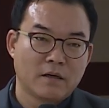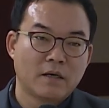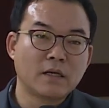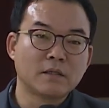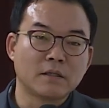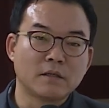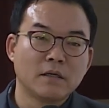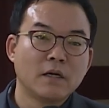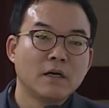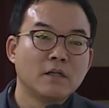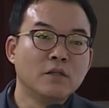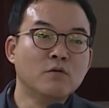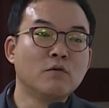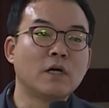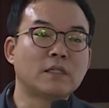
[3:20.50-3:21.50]
그래서
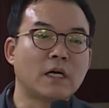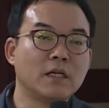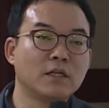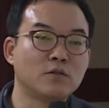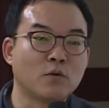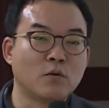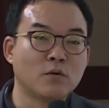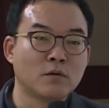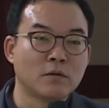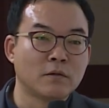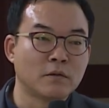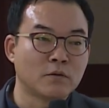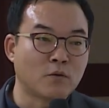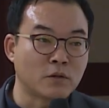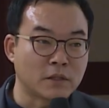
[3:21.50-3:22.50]
너무나 살기
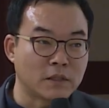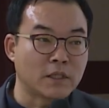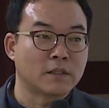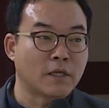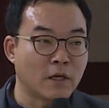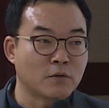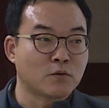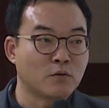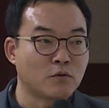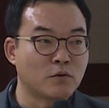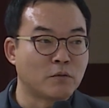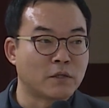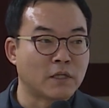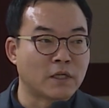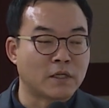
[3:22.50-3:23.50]
좋은 곳이 이제 사양종
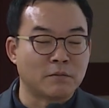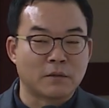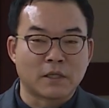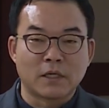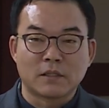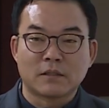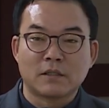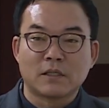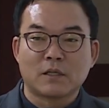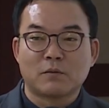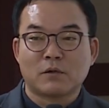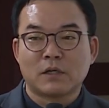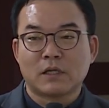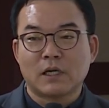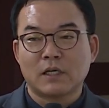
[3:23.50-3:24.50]
꿀벌이 된 겁니다. 그래, 그러다
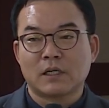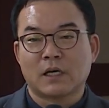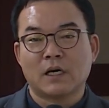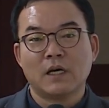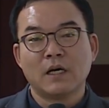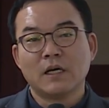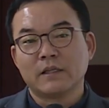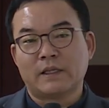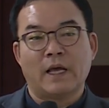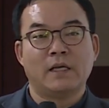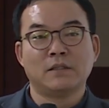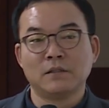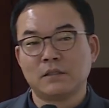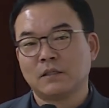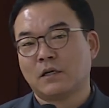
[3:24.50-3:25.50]
보니까 이게
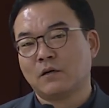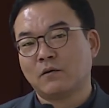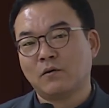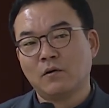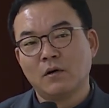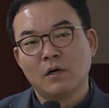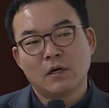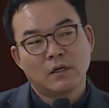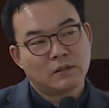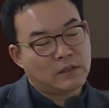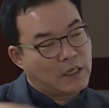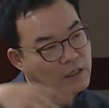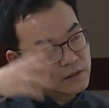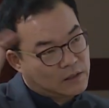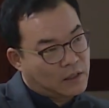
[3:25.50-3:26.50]
대정식하고
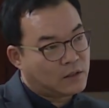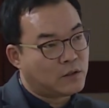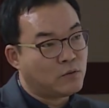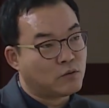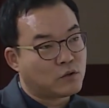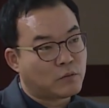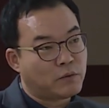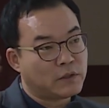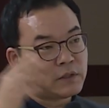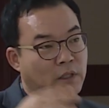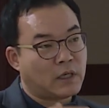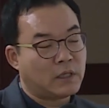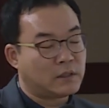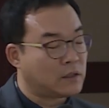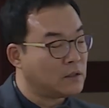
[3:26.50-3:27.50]
싹 이제 전국적으로
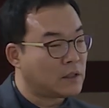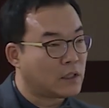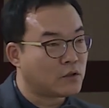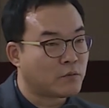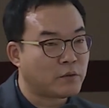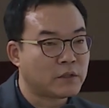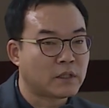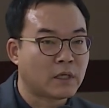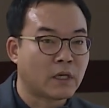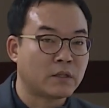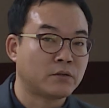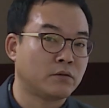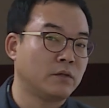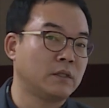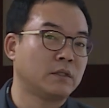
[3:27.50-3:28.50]
퍼져나, 전 세계적으로
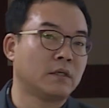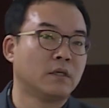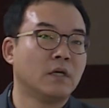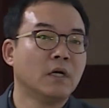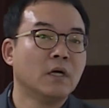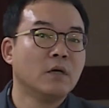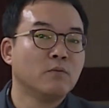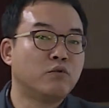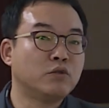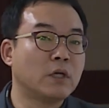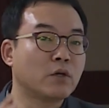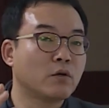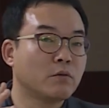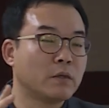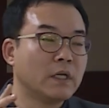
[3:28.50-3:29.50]
퍼져나갔죠. 그래서
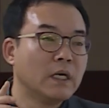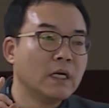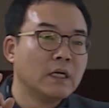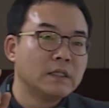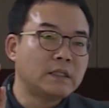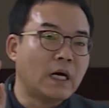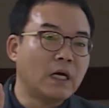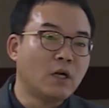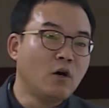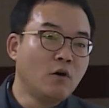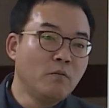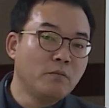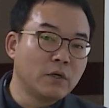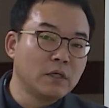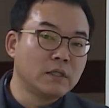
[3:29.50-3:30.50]
부작용이
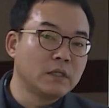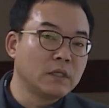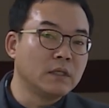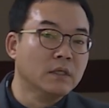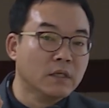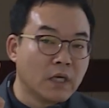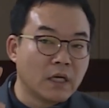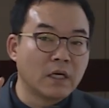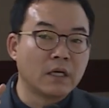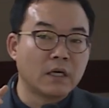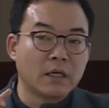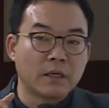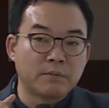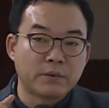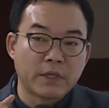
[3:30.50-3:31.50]
싸나온 벌들이
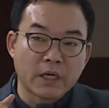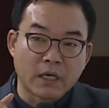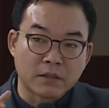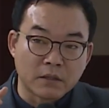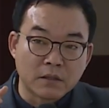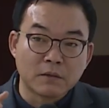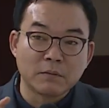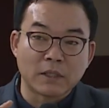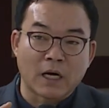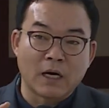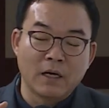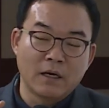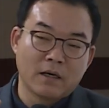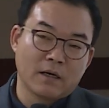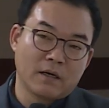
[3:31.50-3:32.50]
응해 피해가
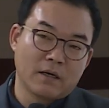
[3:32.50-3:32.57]
적습니다.